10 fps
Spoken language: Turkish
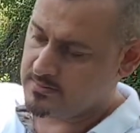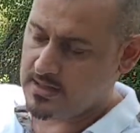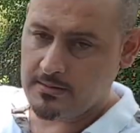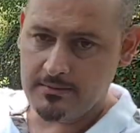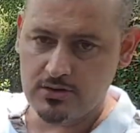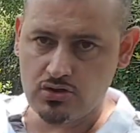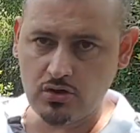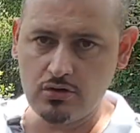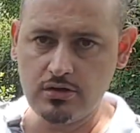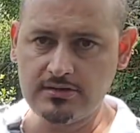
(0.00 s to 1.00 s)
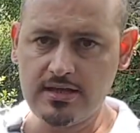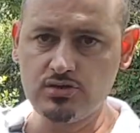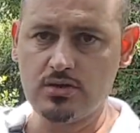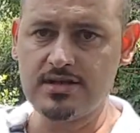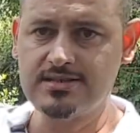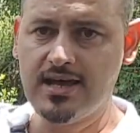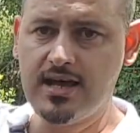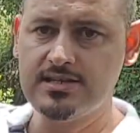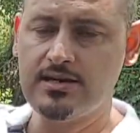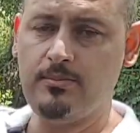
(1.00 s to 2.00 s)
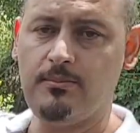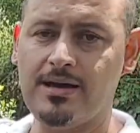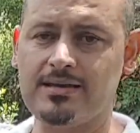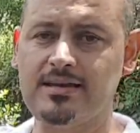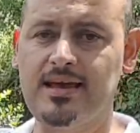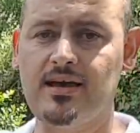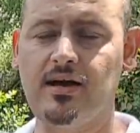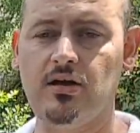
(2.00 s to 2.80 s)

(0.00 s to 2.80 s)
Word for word: Tamamen söküldükten sonra sadece makineye